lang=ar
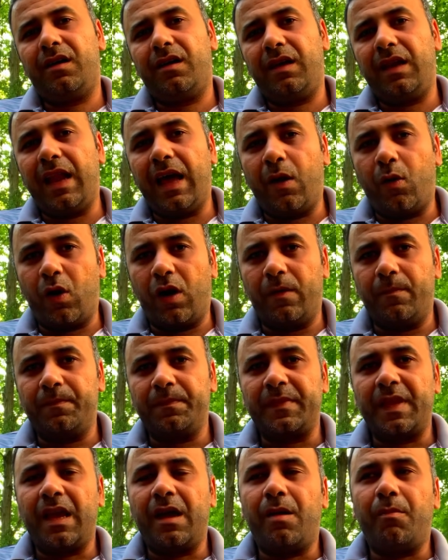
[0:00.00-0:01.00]
الهواء
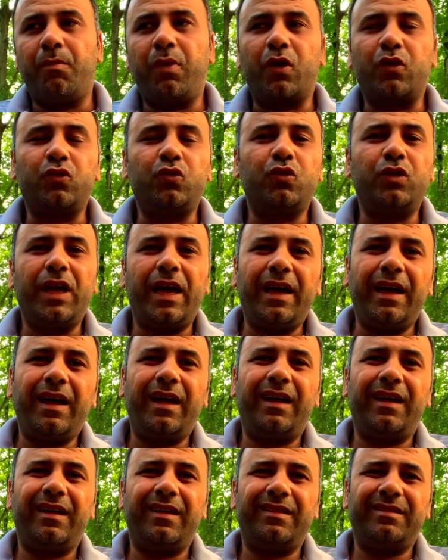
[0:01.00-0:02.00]
برضو
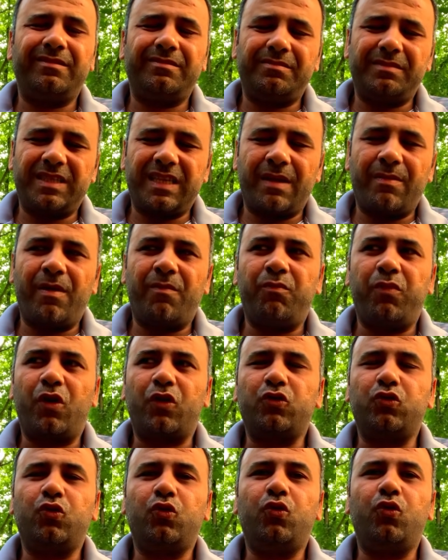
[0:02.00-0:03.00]
ده سبب
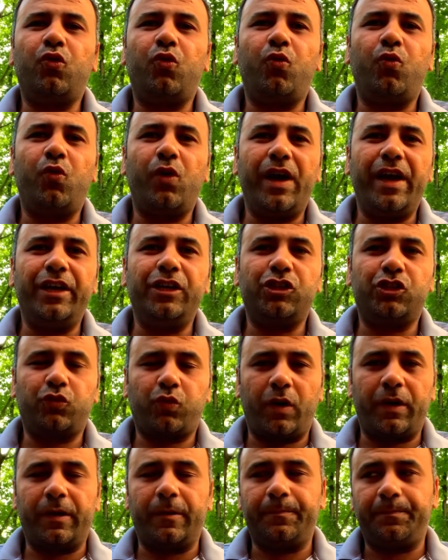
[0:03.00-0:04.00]
برضو واهي
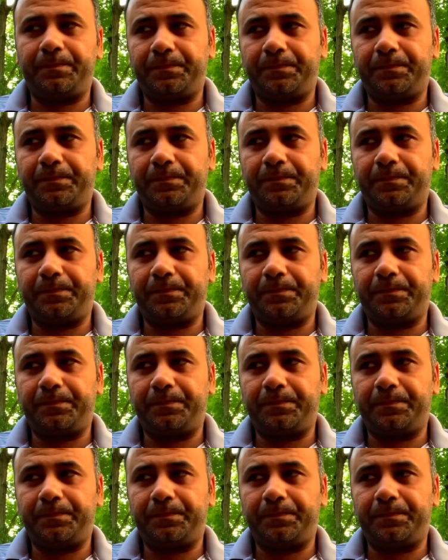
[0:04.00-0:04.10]
شويه